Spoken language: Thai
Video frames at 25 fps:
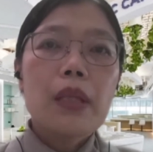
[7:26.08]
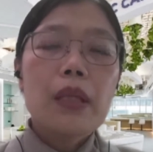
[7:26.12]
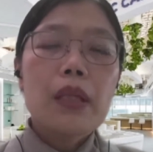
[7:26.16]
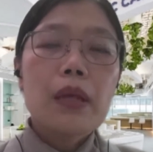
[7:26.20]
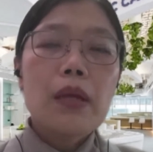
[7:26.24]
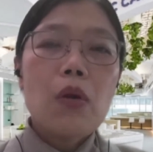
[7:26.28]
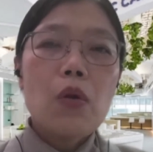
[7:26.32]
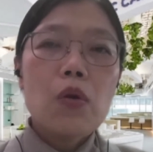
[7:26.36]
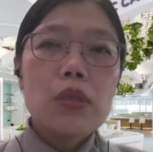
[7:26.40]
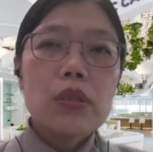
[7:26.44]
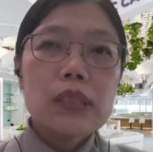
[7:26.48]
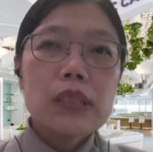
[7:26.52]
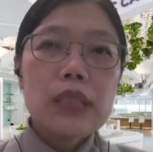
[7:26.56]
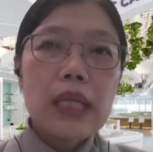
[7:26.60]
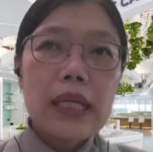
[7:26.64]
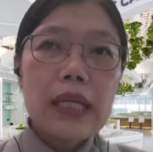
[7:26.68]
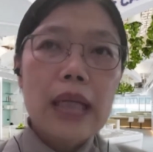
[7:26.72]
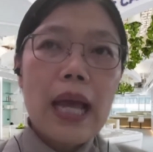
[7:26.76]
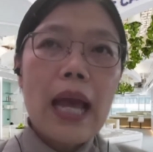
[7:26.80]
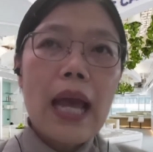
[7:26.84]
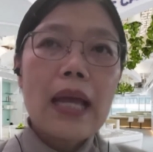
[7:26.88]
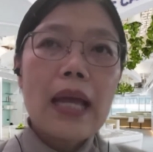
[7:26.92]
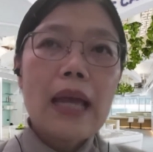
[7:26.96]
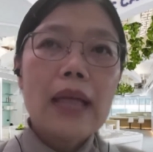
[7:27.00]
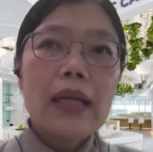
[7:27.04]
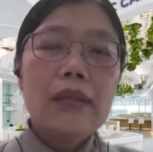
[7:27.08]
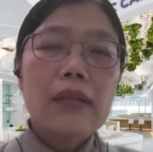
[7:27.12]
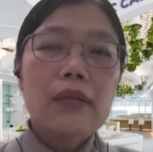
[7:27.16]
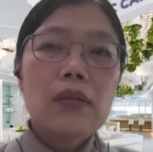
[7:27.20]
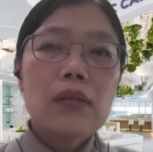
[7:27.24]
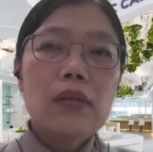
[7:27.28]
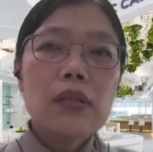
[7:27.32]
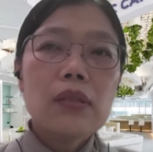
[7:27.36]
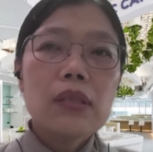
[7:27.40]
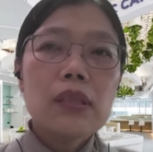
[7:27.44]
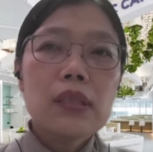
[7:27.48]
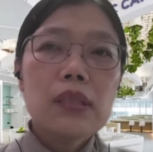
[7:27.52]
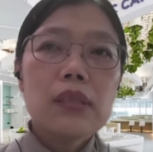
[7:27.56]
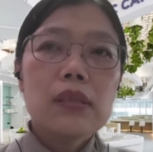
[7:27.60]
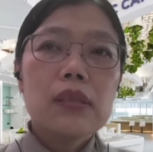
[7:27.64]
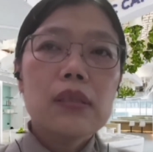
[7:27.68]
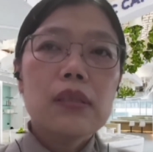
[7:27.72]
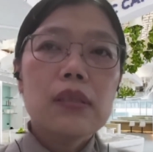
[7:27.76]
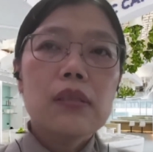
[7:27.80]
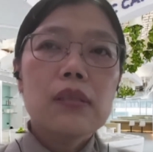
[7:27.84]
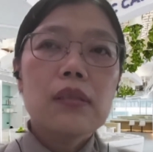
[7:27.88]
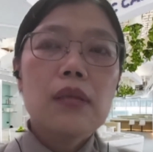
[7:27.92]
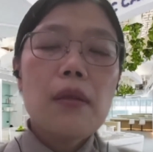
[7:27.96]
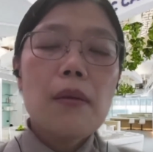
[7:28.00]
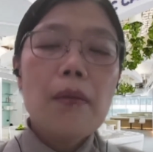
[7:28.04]
คนใช้งานก็คือ
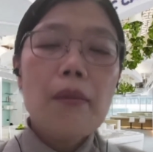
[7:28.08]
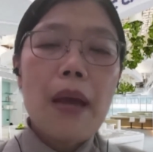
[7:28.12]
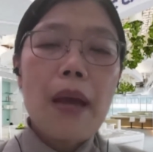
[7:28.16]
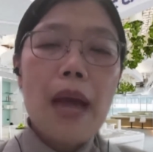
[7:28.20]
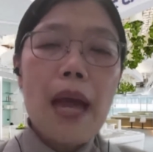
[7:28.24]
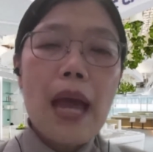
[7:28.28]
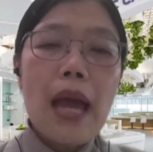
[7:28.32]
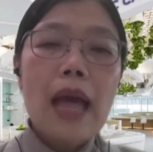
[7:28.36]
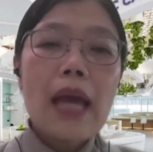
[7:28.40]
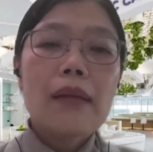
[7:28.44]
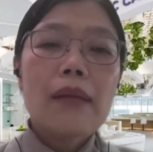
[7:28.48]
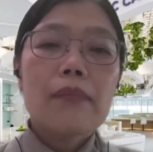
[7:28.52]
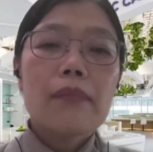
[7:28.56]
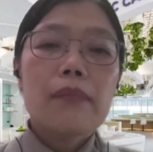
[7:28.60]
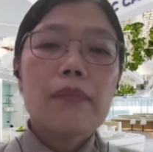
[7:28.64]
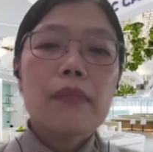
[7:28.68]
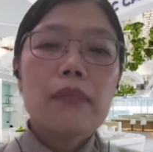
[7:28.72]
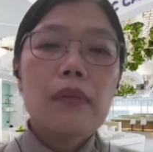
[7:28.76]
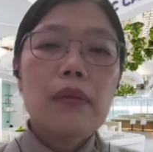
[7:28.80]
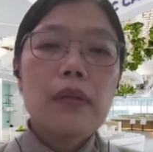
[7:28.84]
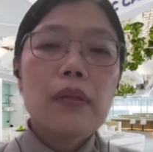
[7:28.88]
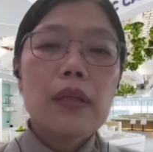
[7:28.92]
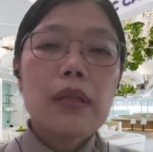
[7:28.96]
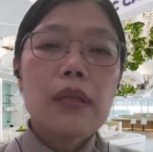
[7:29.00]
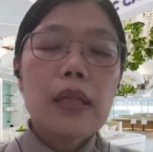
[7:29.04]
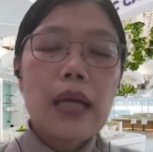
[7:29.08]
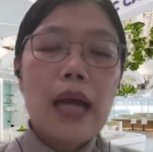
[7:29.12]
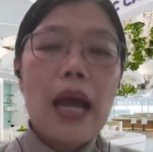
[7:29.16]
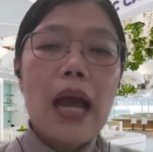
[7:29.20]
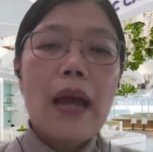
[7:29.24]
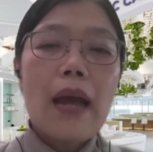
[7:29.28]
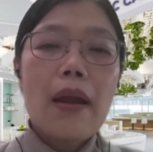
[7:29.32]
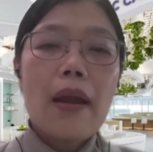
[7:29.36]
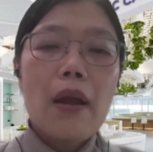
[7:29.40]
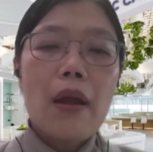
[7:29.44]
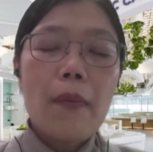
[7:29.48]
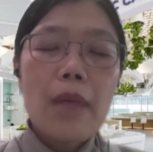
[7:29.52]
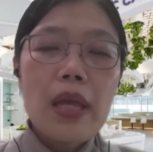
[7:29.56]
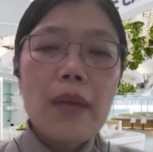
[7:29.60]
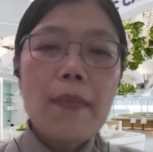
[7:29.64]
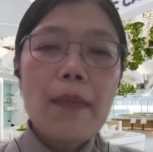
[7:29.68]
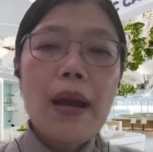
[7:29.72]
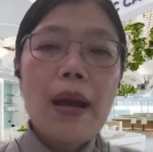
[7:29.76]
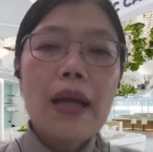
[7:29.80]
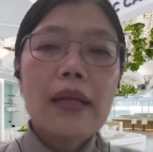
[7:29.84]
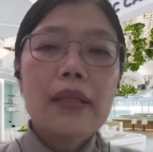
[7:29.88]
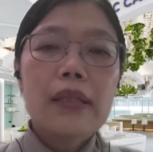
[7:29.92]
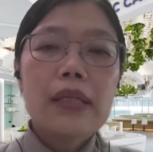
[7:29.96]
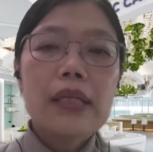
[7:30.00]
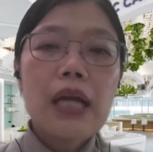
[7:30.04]
แพทย์นะคะแล้วพยา
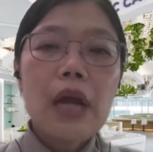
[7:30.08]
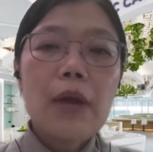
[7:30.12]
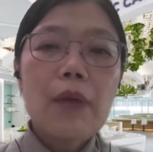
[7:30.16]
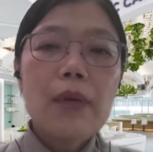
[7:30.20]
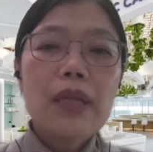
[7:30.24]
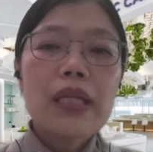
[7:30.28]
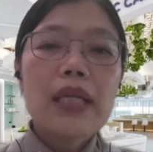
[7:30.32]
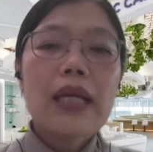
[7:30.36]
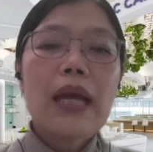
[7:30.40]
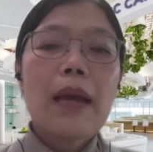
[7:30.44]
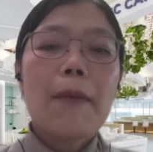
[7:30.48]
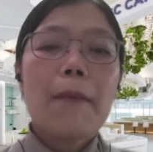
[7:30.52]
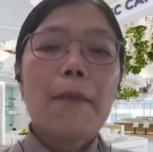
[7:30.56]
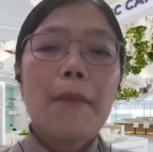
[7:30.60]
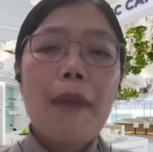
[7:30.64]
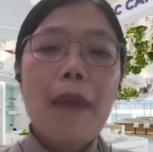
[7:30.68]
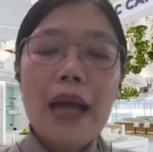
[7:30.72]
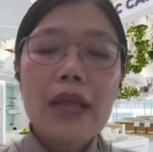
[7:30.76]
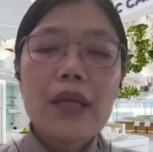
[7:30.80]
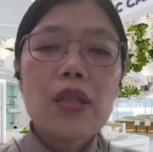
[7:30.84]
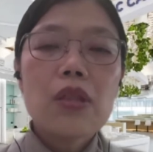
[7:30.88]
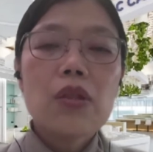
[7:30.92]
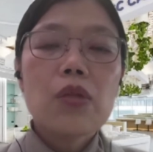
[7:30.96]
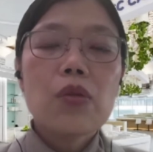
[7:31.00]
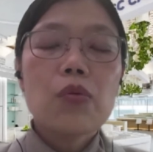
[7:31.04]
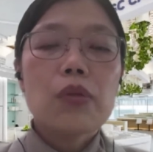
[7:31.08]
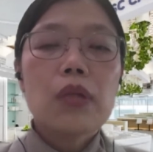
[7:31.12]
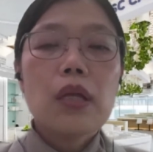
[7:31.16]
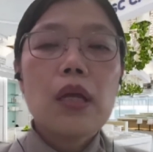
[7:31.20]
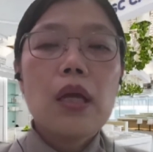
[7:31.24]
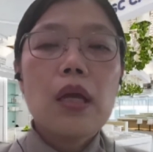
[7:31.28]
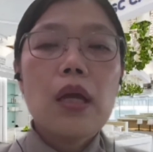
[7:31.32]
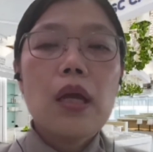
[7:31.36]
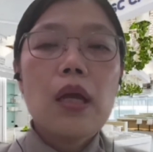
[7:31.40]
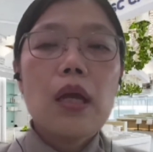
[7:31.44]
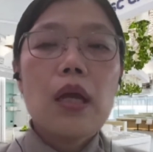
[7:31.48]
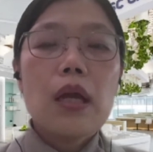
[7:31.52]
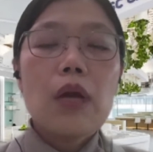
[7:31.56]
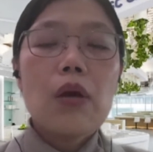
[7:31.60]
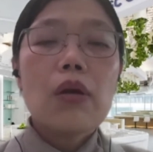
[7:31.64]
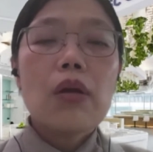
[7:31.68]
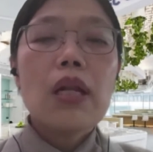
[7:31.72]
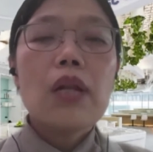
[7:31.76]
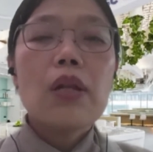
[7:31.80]
บาลที่เข้าใช้งานมากที่สุดเราก็เลย